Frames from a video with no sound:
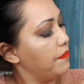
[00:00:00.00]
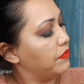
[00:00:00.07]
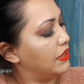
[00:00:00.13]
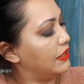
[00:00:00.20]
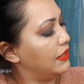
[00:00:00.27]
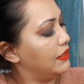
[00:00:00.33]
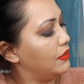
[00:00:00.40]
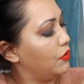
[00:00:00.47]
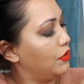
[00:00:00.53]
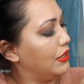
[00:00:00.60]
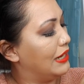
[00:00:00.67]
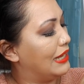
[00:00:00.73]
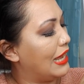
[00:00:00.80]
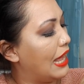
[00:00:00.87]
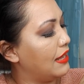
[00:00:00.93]
Das ist so
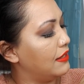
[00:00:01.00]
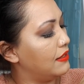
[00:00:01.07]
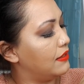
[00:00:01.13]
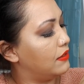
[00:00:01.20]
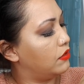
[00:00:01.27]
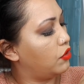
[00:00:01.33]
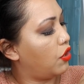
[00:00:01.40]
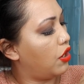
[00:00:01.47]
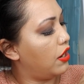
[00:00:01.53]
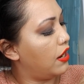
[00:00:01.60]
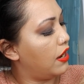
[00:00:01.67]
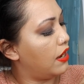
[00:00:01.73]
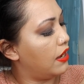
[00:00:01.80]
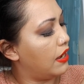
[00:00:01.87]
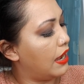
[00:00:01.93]
ein ganz
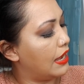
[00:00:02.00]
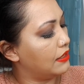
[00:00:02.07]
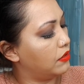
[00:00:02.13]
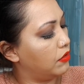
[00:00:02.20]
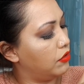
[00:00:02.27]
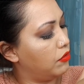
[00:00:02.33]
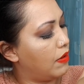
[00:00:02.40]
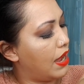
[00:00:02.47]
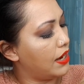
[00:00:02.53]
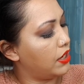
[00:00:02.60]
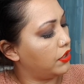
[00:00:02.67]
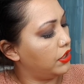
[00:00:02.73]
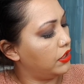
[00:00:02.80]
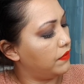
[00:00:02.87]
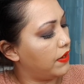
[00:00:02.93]
toller, also Luana
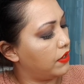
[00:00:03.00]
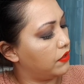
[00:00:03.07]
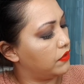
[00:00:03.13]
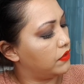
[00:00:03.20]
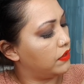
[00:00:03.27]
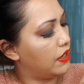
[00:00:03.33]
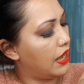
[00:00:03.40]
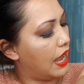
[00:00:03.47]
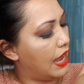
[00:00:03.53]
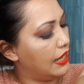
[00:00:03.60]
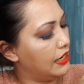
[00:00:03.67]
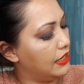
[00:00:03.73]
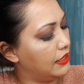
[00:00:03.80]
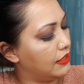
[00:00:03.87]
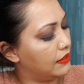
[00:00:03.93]
und ich waren uns
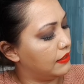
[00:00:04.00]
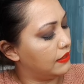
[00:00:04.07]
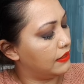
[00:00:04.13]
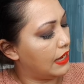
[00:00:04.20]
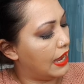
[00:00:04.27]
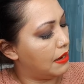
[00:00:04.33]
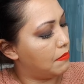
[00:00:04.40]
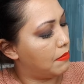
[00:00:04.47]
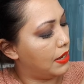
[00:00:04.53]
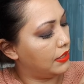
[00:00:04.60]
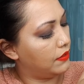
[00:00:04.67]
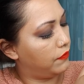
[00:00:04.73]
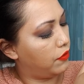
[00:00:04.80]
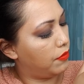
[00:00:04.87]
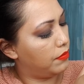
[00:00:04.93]
einig, das ist eine
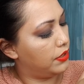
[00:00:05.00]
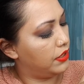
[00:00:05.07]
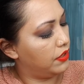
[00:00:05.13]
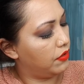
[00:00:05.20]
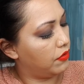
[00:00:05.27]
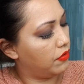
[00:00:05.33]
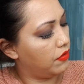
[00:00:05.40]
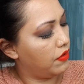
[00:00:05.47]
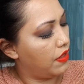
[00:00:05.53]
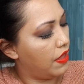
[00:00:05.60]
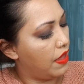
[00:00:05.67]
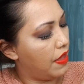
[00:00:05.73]
matte Formulierung.